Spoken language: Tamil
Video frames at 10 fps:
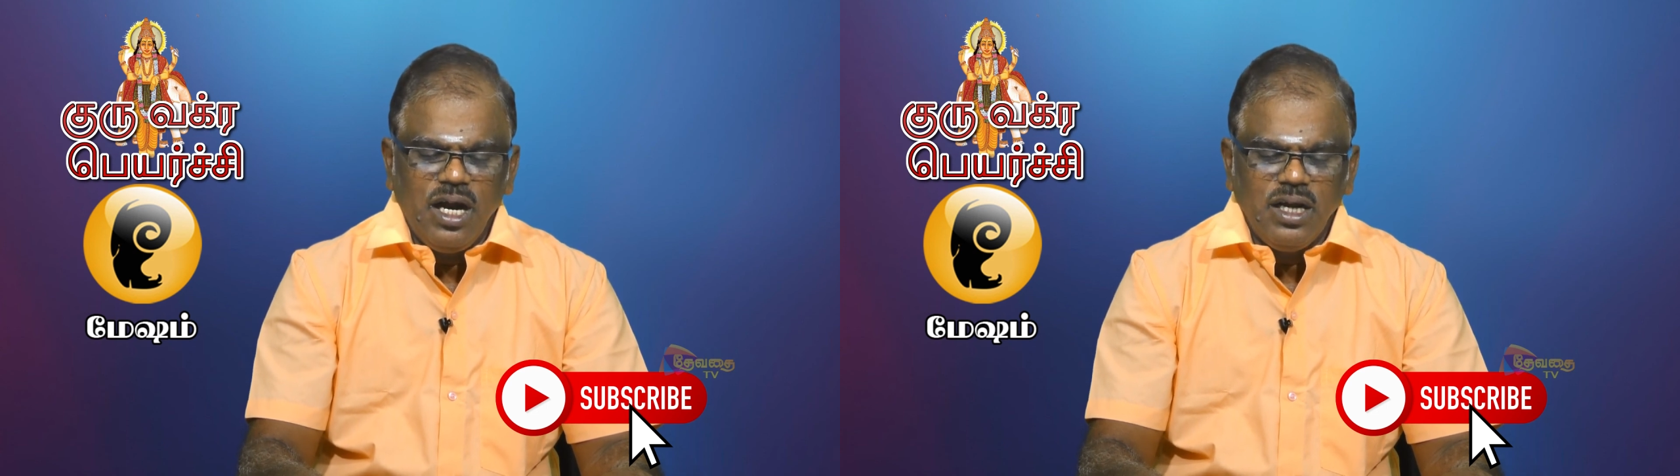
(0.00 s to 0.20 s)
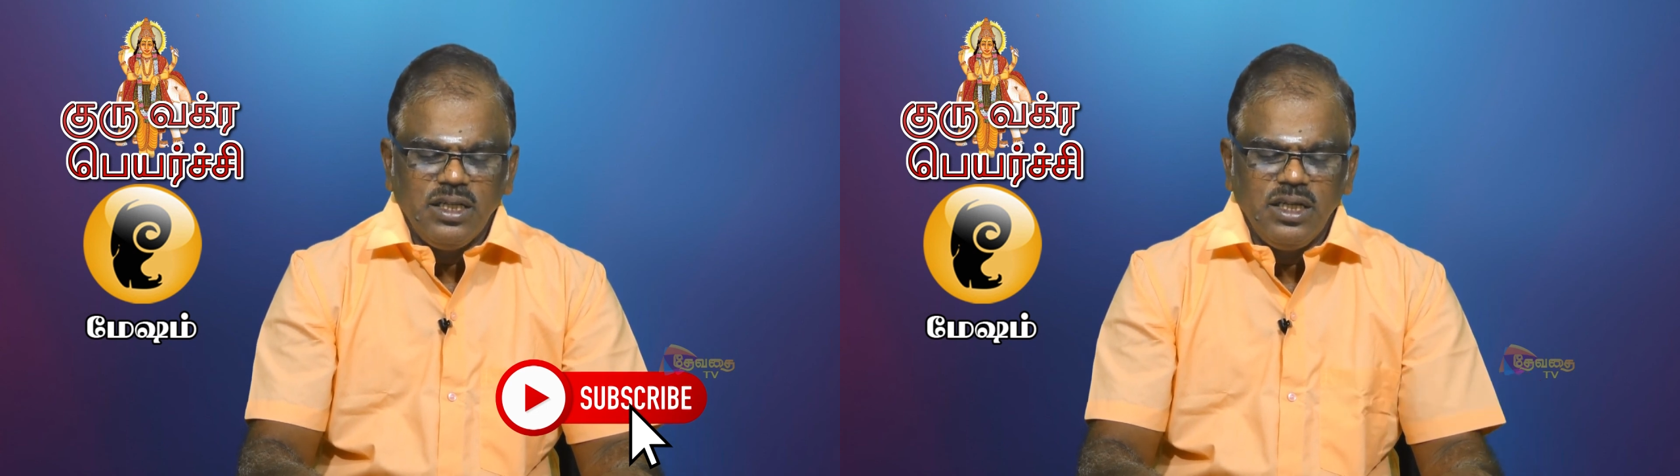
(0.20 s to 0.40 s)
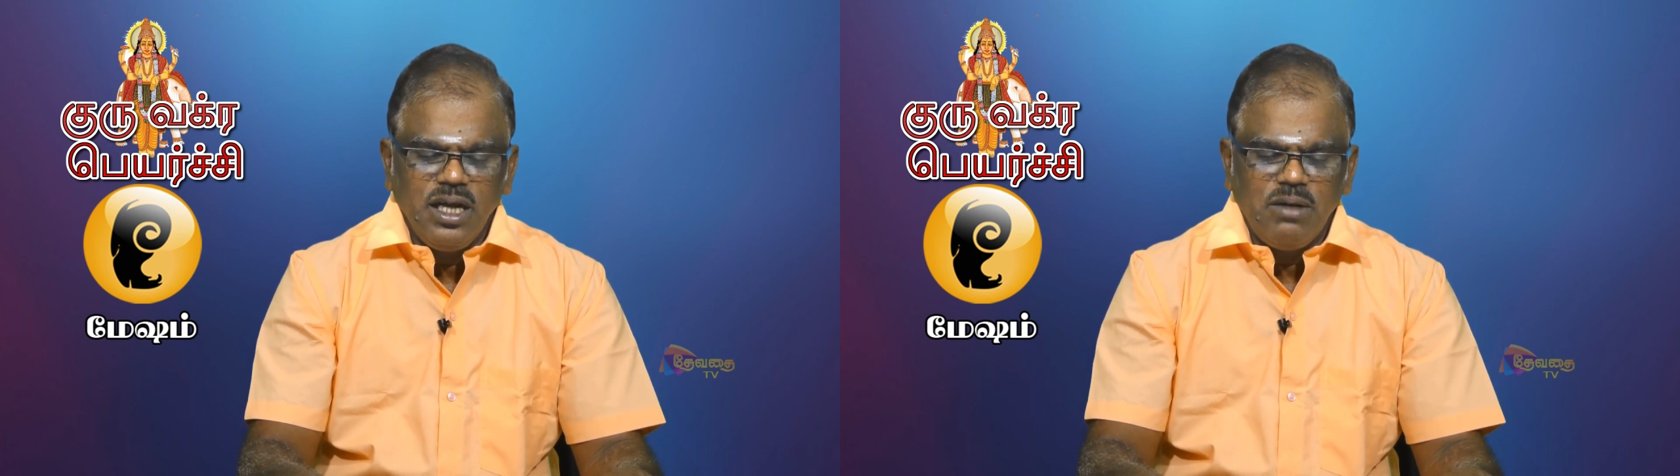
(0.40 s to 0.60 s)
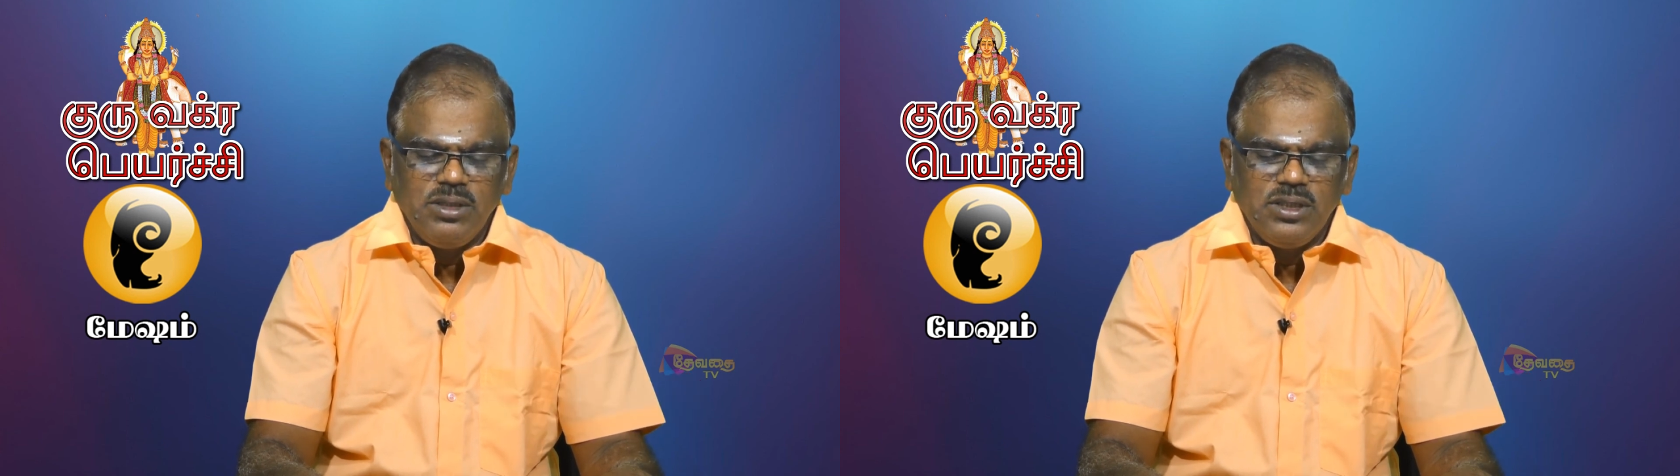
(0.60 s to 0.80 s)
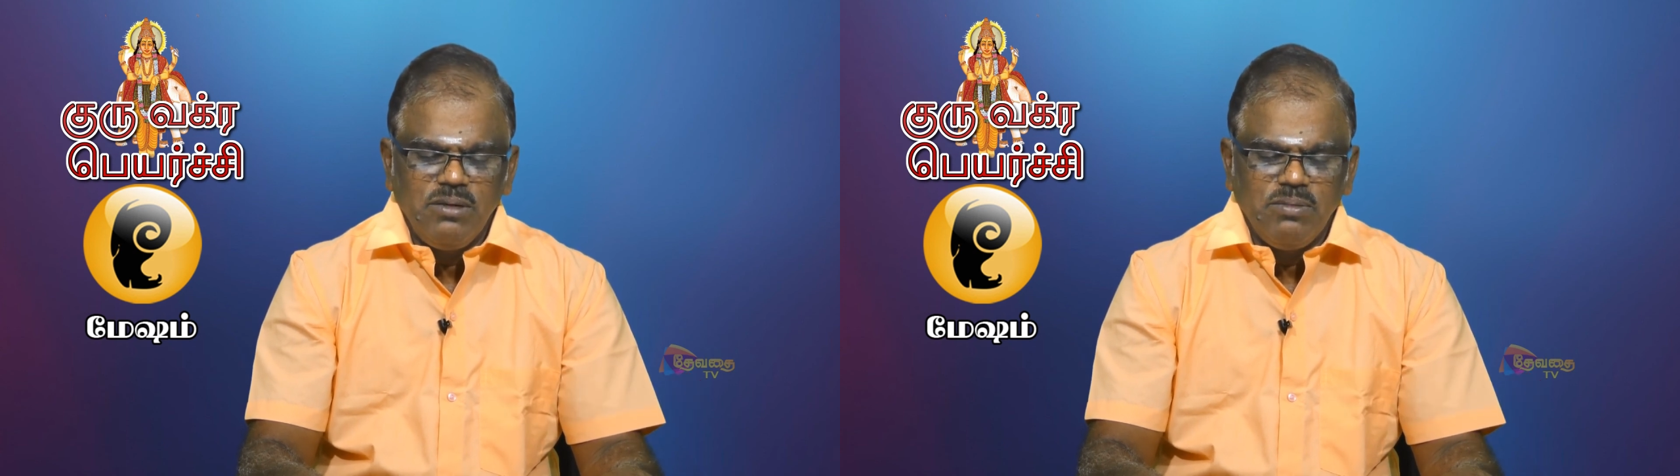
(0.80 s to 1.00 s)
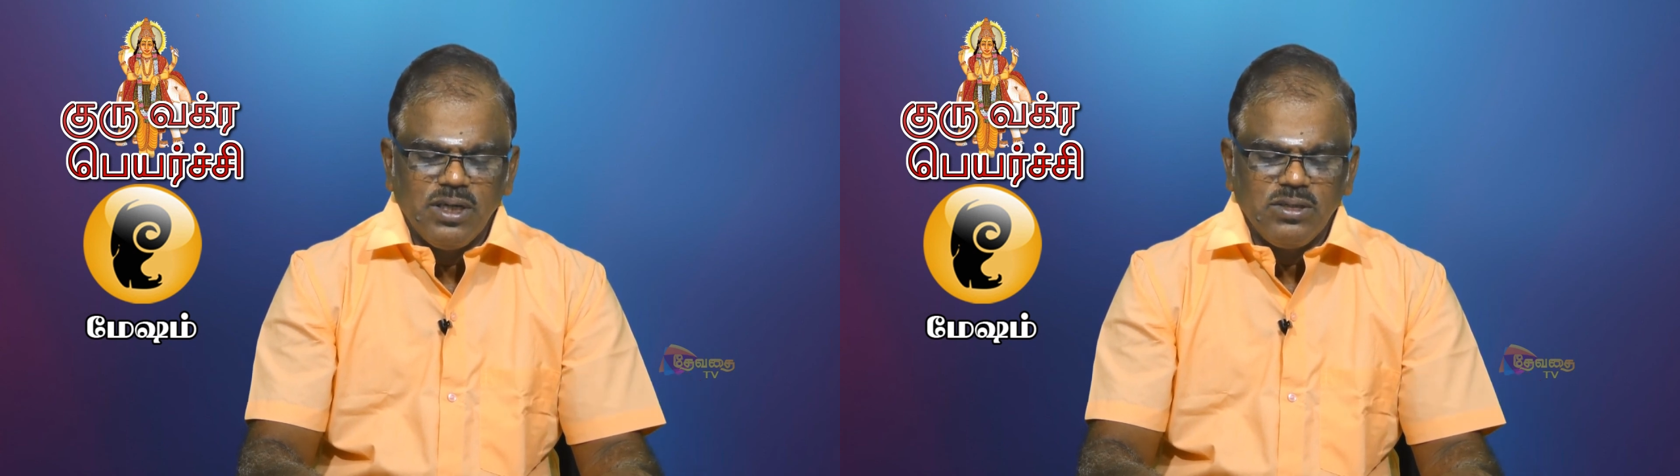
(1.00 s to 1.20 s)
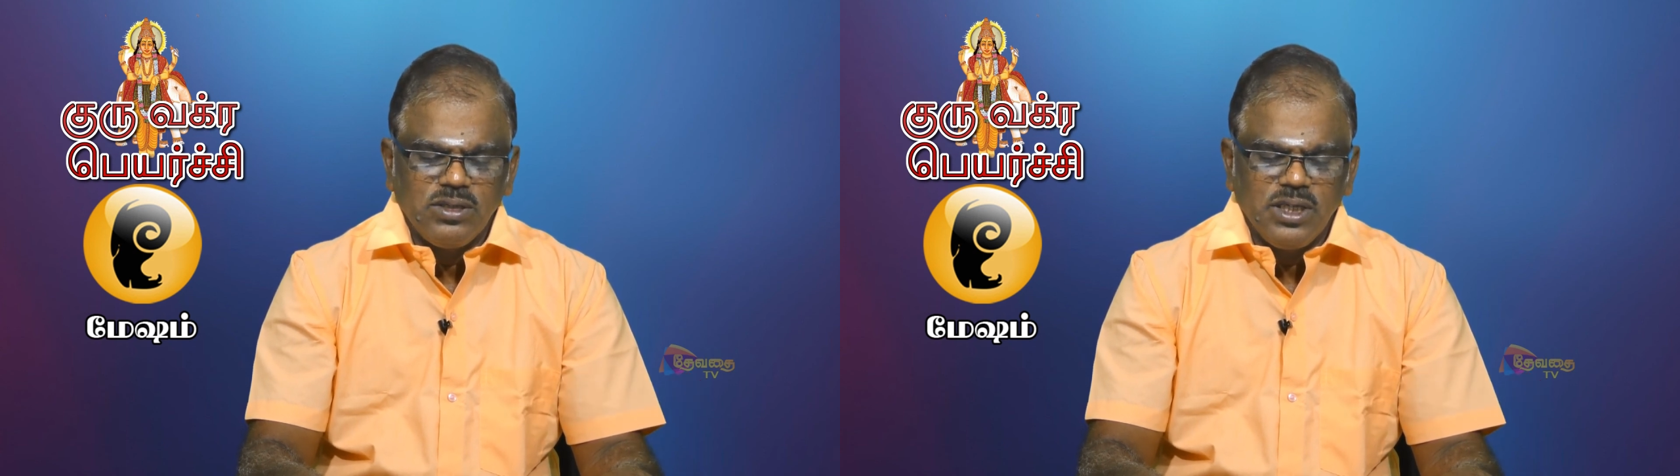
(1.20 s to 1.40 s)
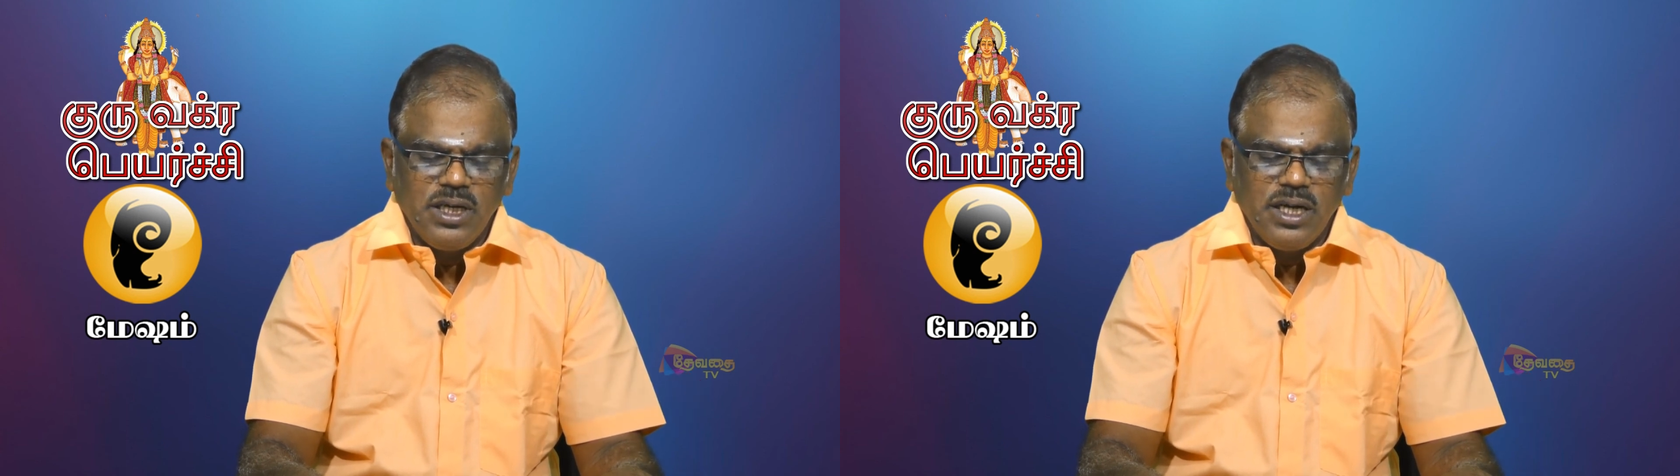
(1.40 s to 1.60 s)
அடுத்து அப்படின்னு சொல்லி
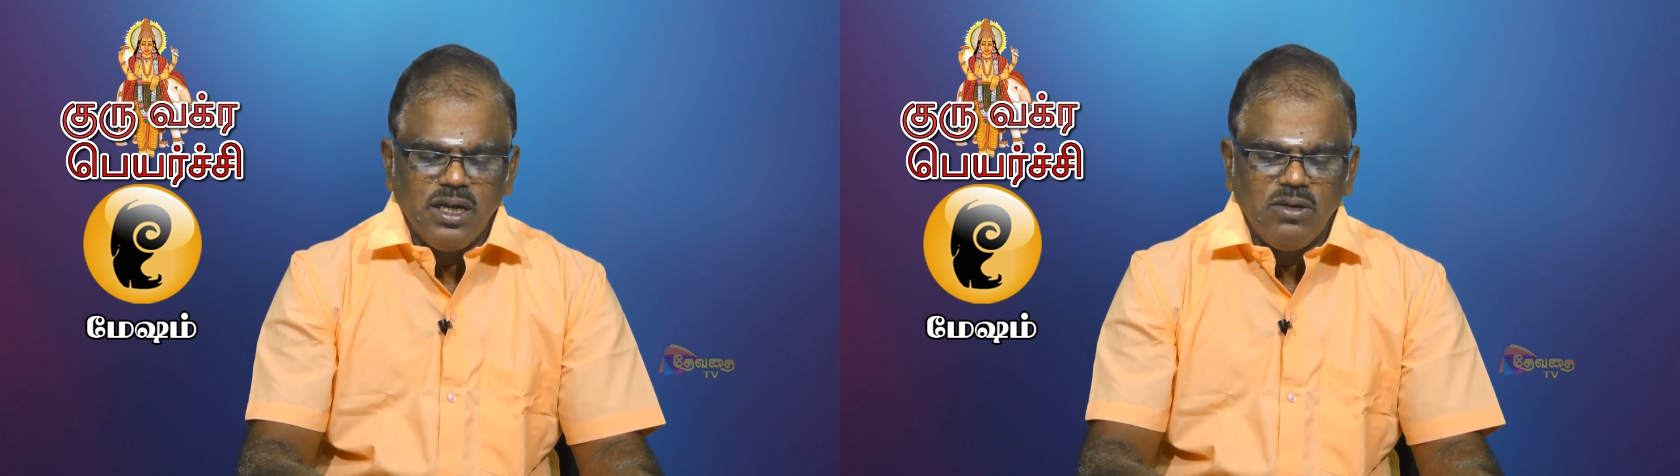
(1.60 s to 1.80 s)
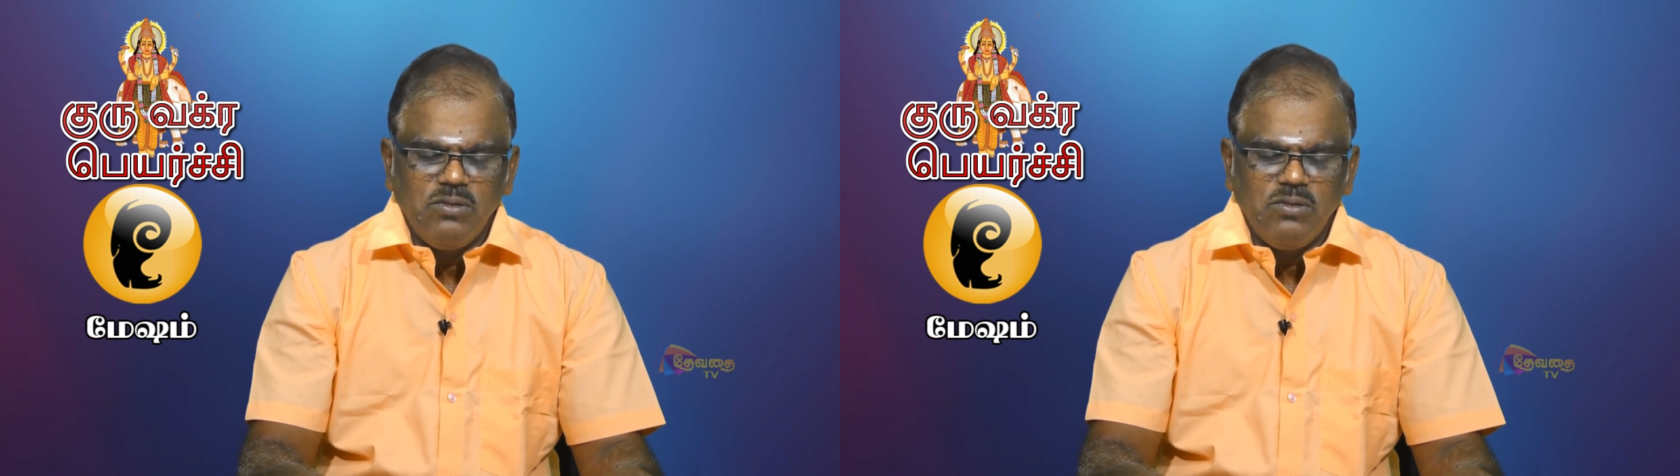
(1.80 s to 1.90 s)
பார்த்தோம்னு சொல்லி கேட்டால்